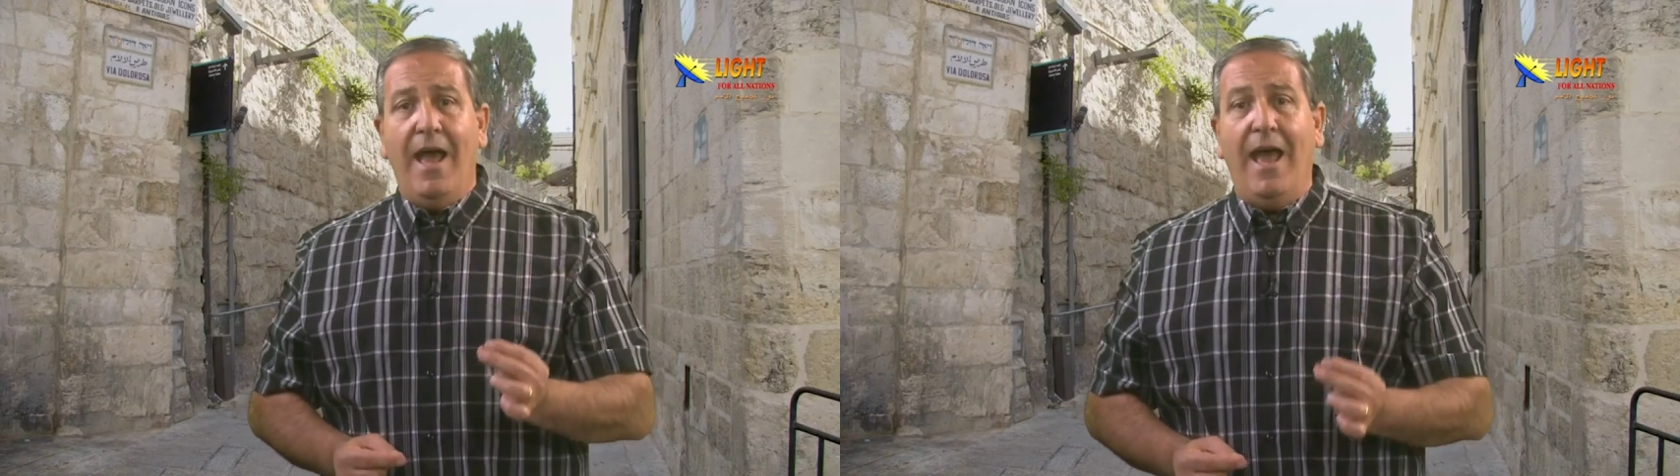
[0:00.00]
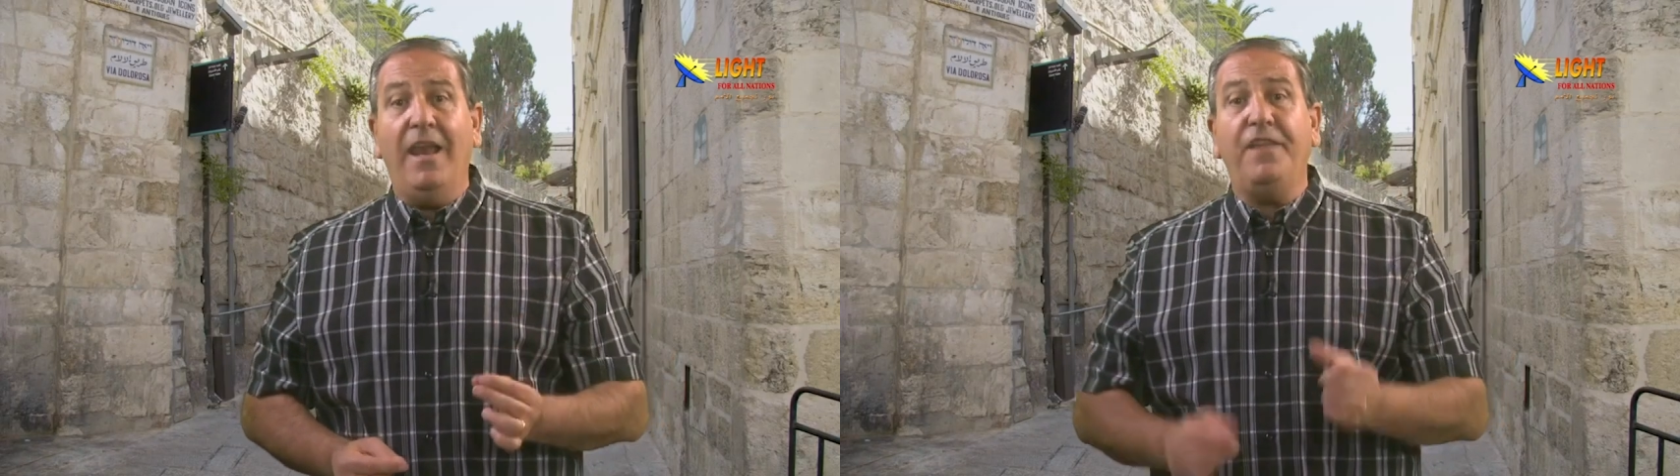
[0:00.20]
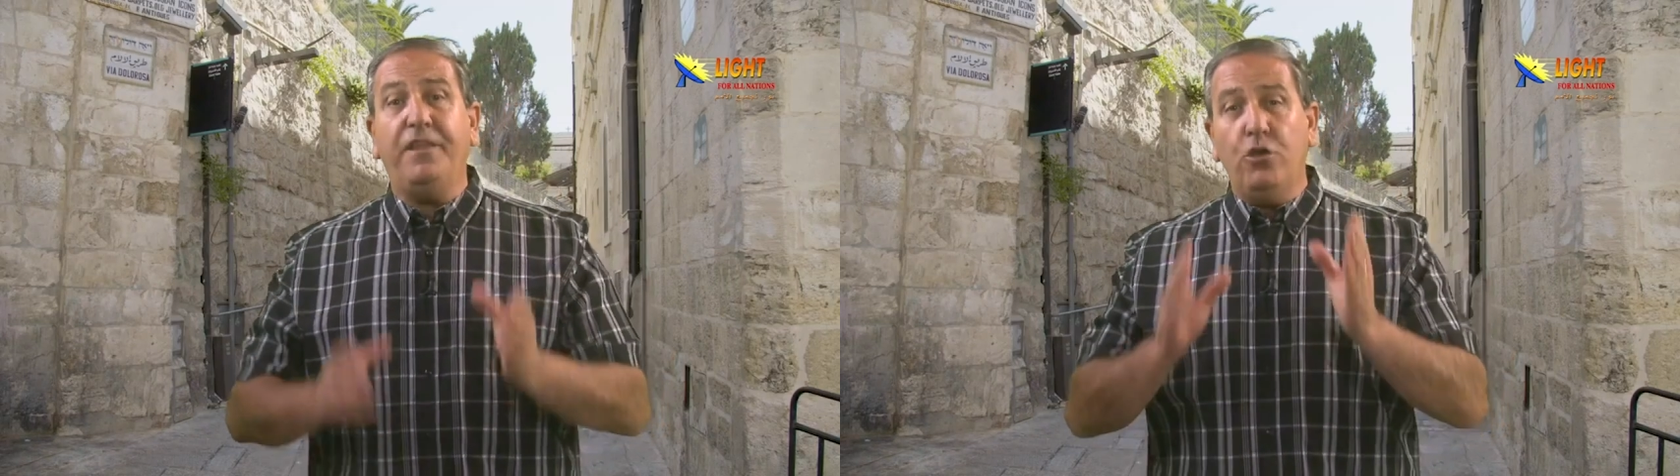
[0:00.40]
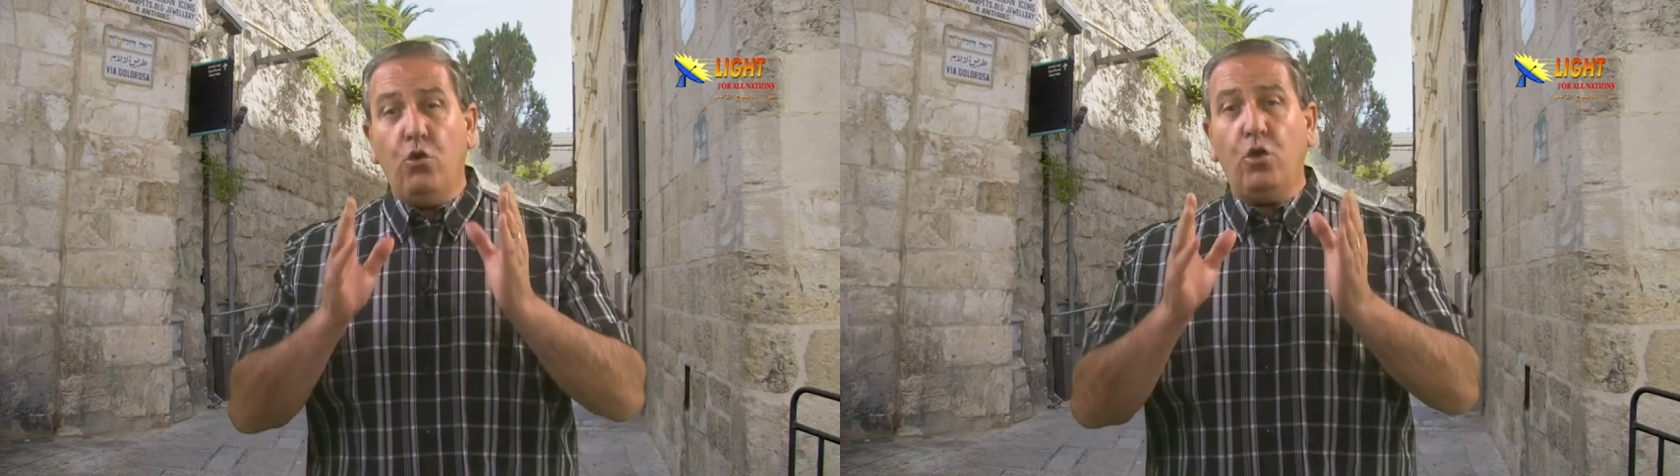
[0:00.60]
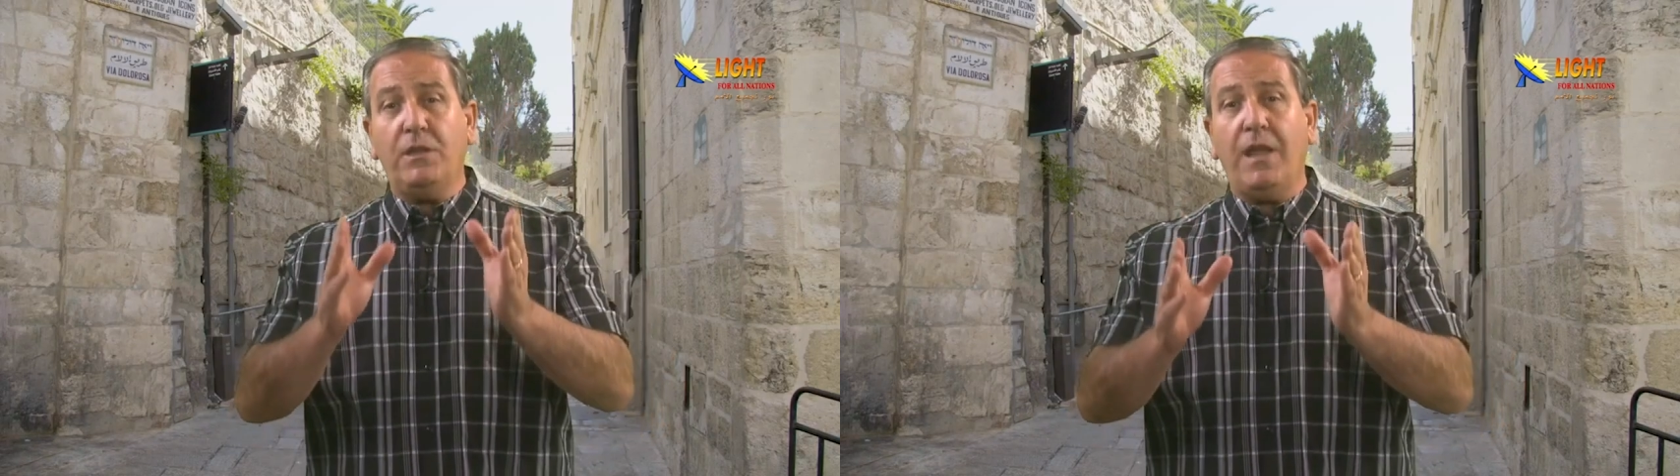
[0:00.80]
الذي
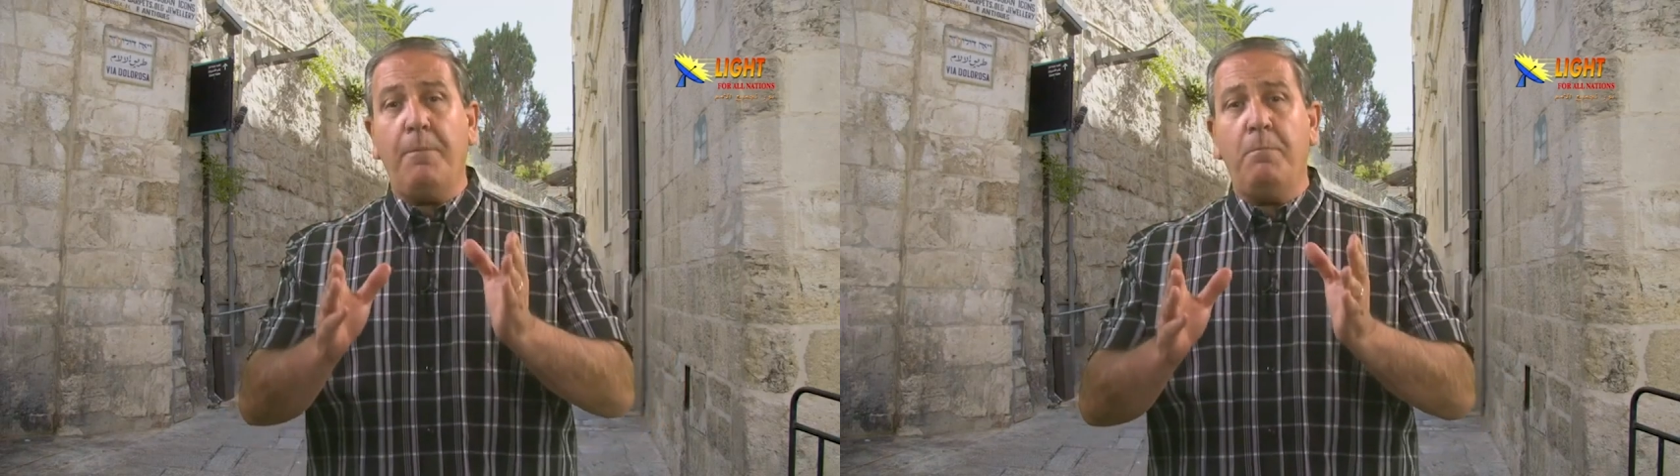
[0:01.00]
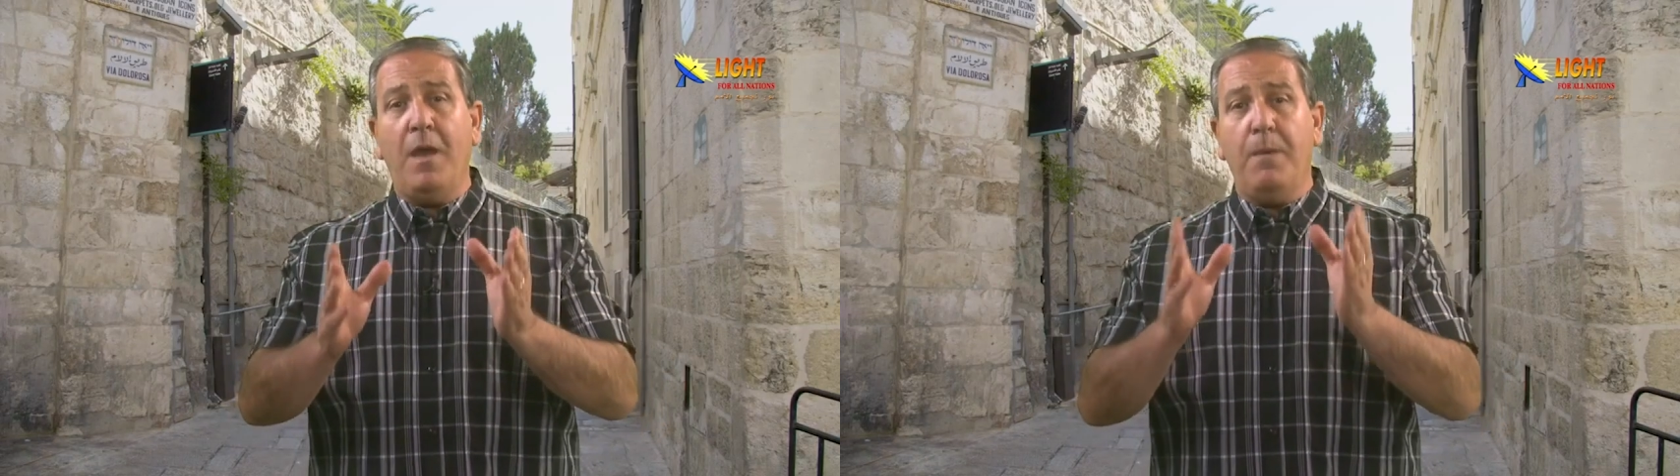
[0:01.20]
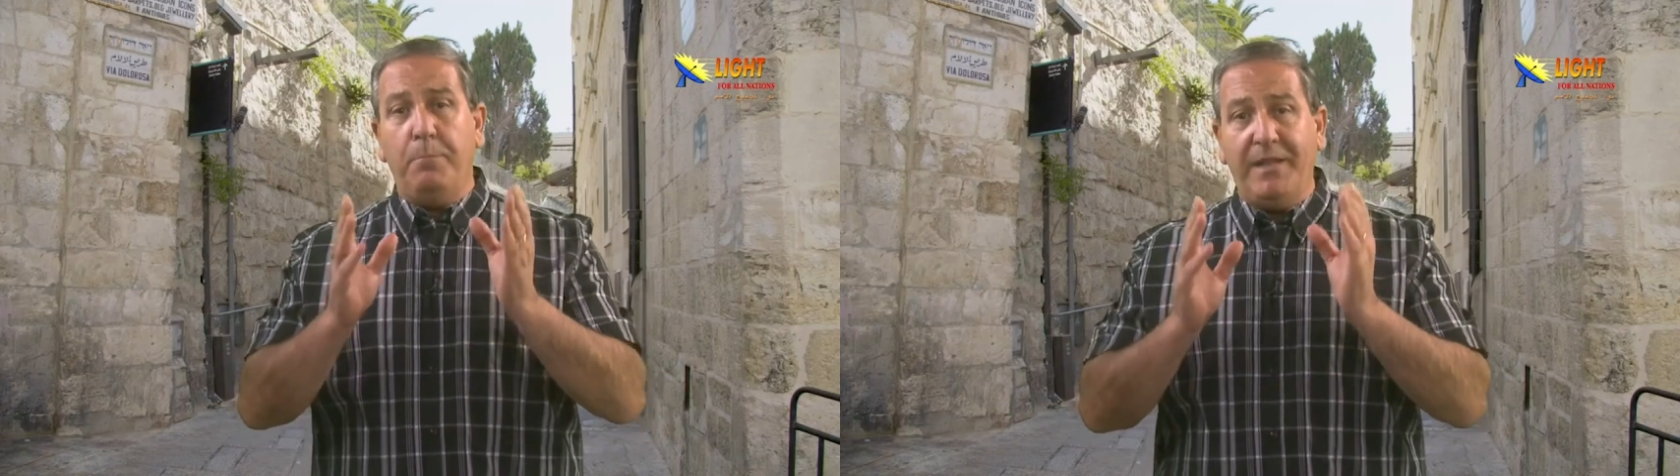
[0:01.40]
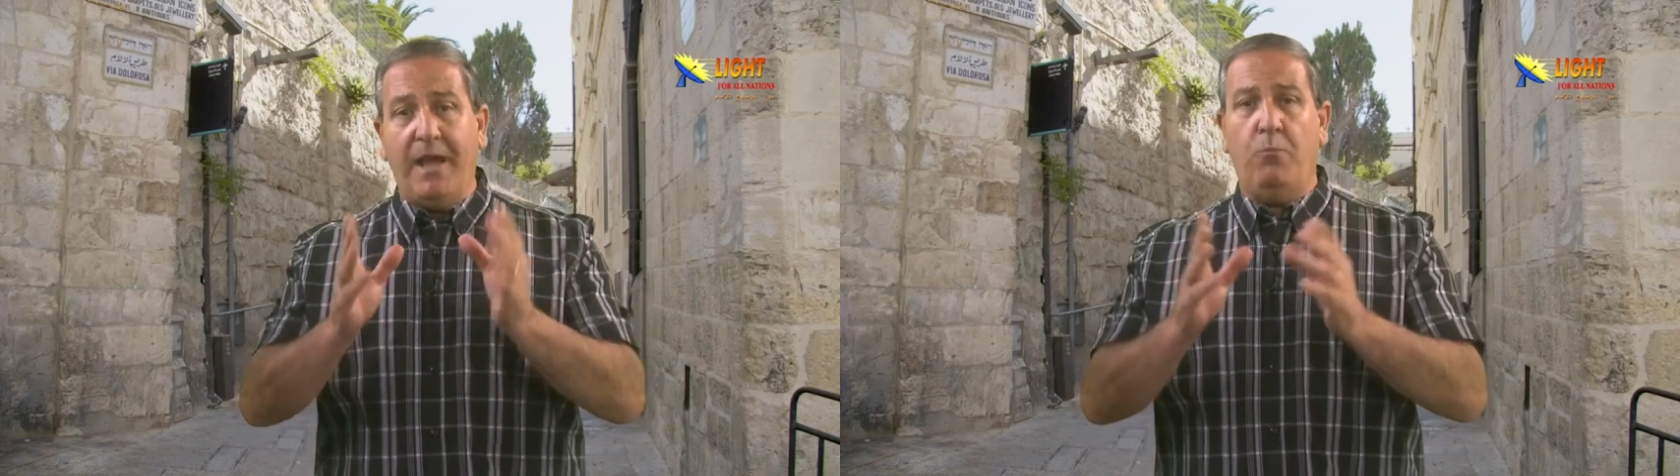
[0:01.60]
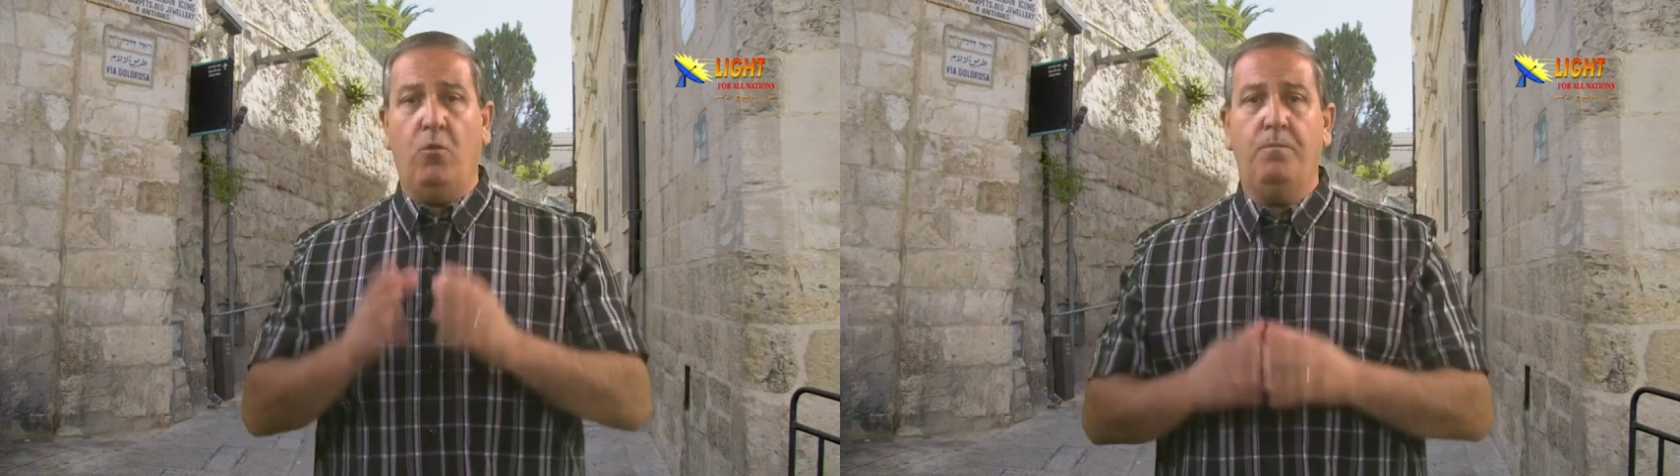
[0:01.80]
يختم
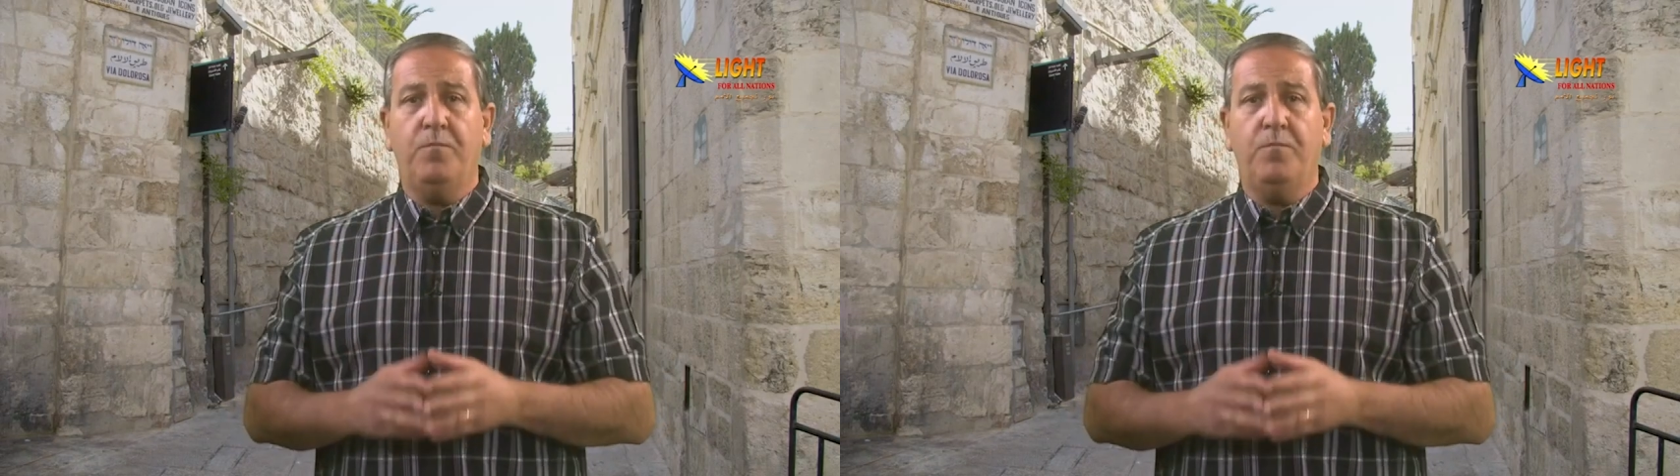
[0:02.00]
بدمه